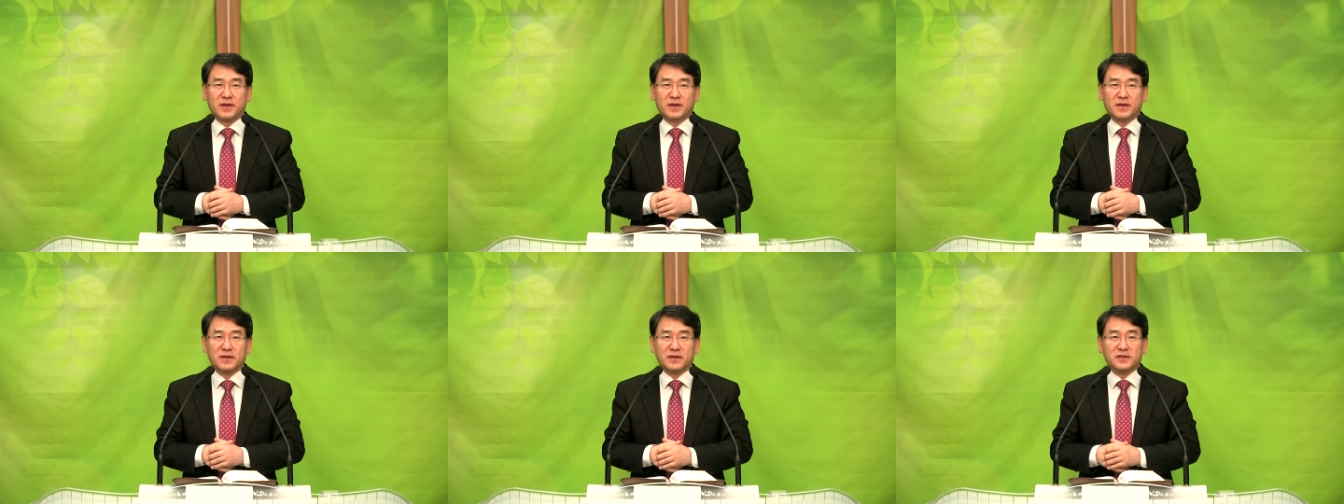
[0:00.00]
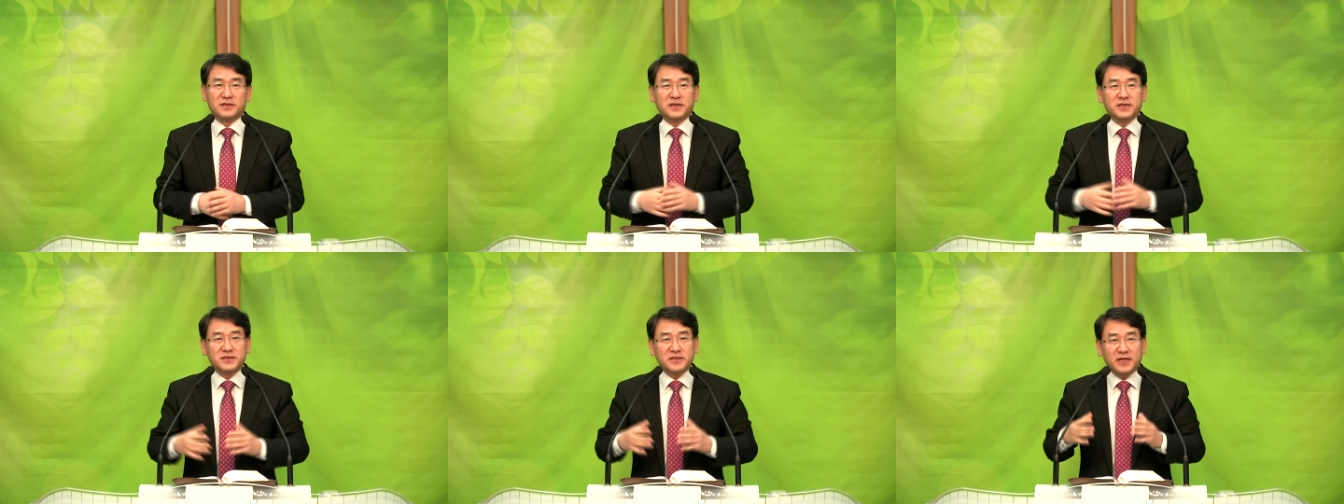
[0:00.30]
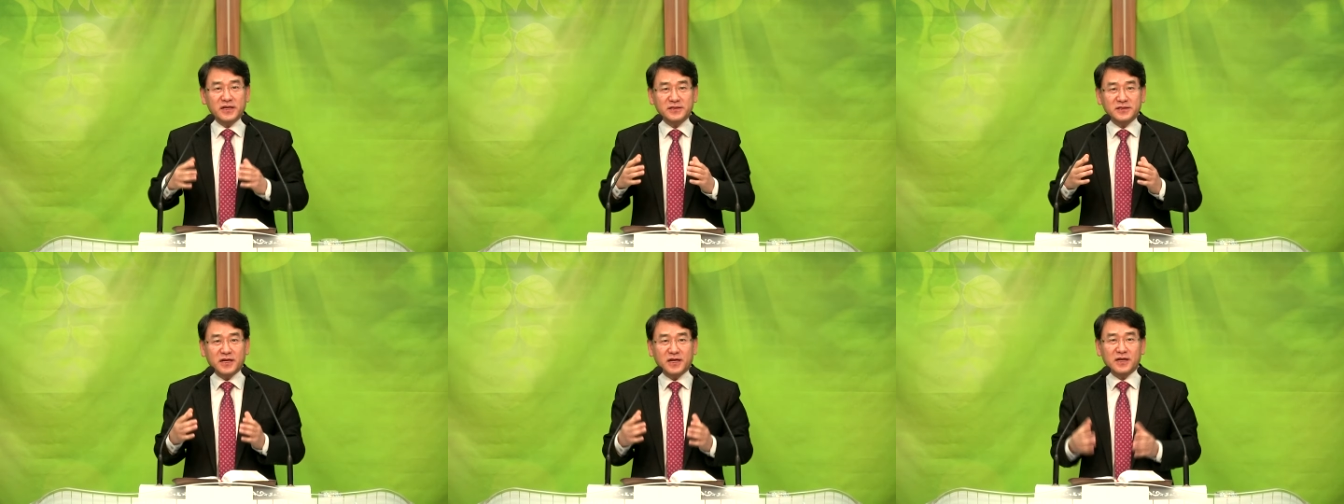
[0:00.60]
이제 새
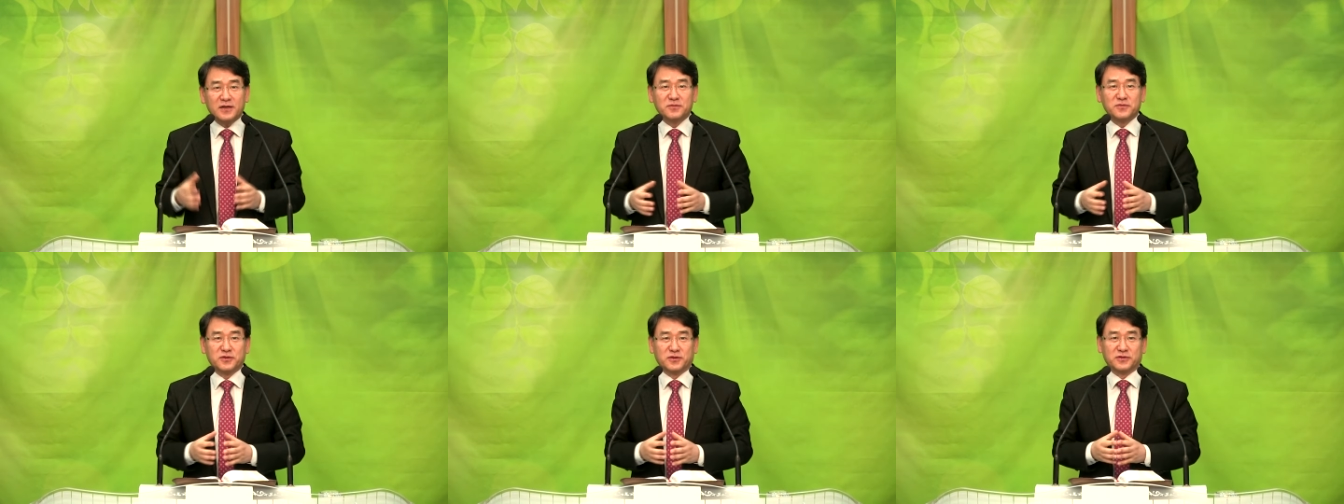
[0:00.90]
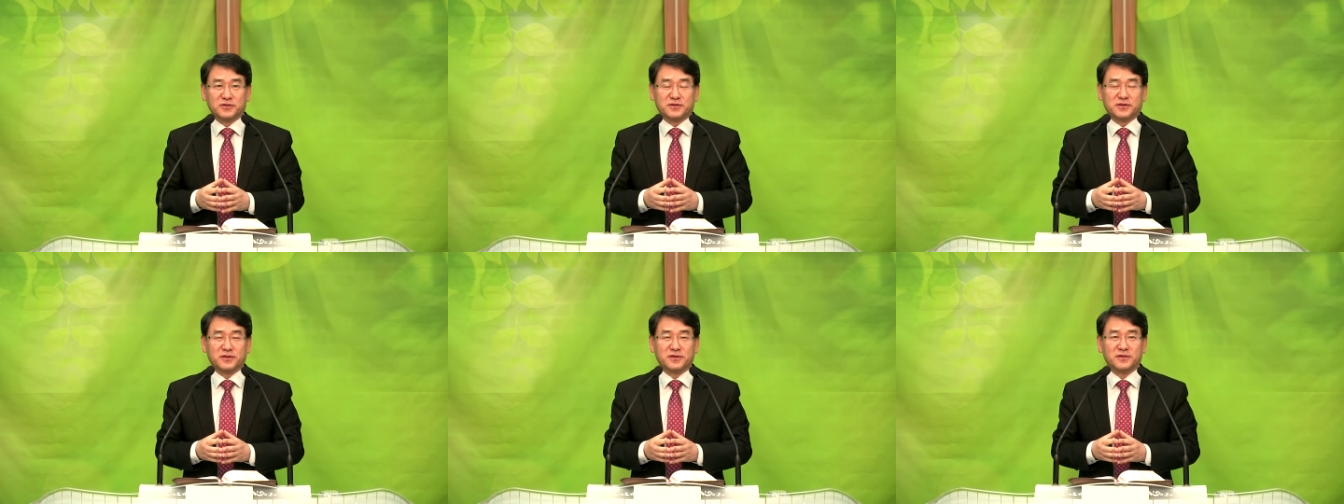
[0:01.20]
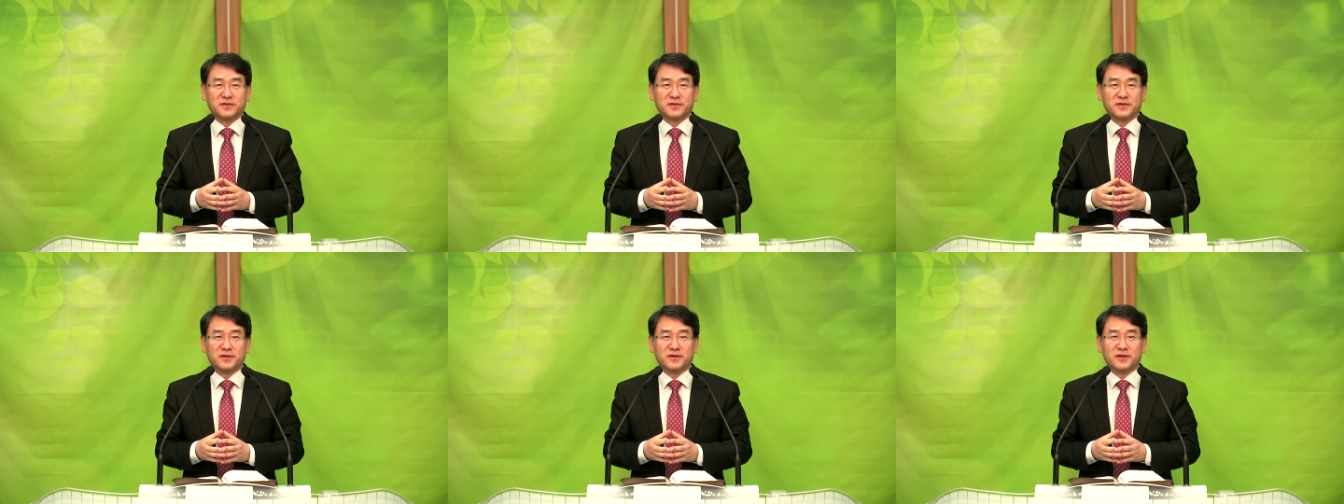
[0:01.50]
사람으로서
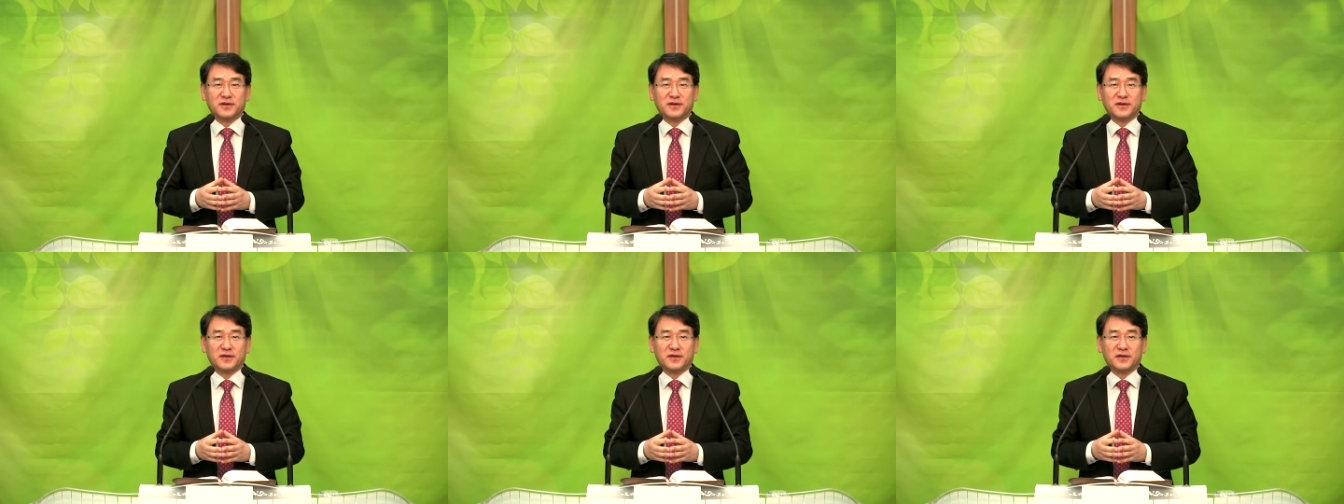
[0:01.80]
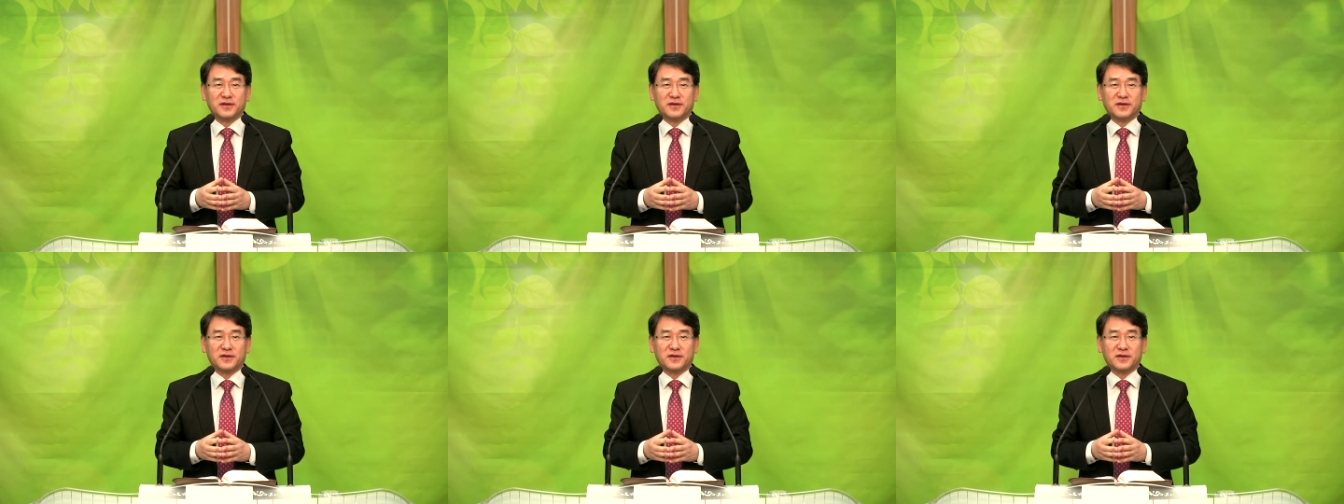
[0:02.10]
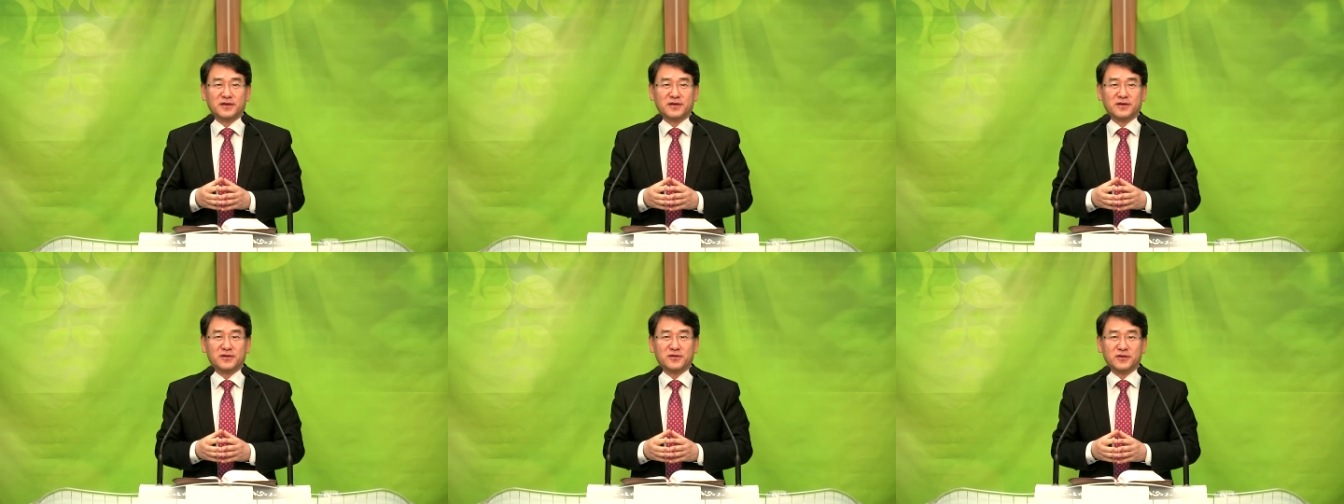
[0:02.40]

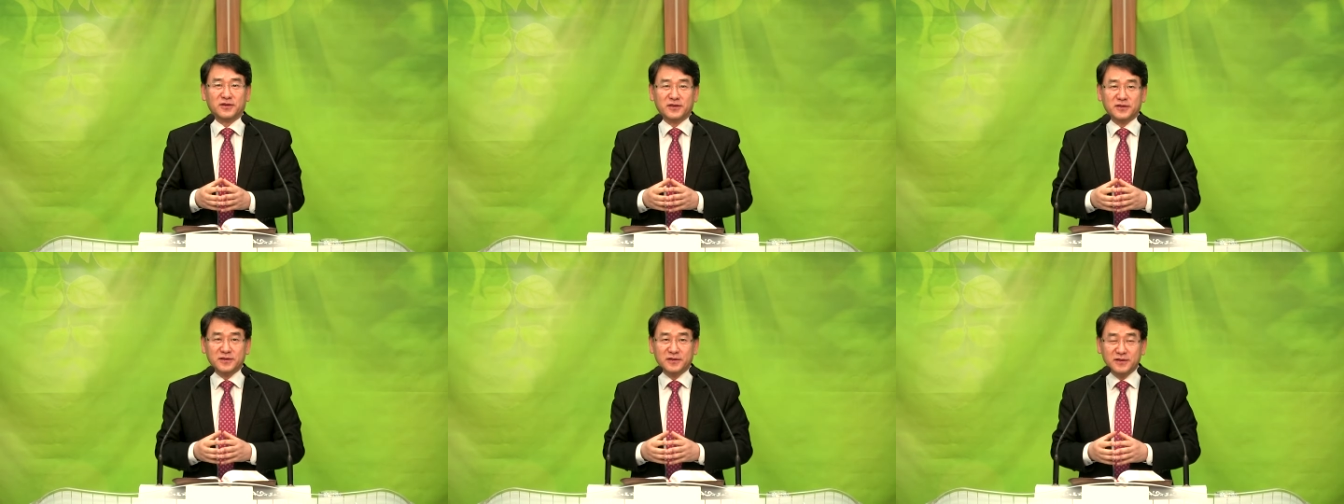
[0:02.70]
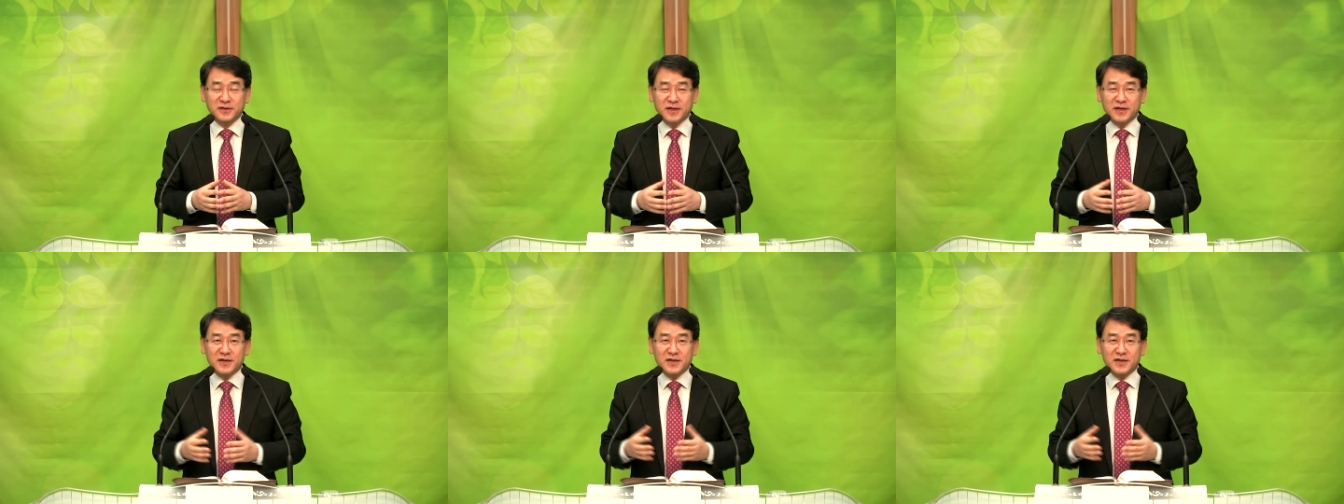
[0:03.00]
우리는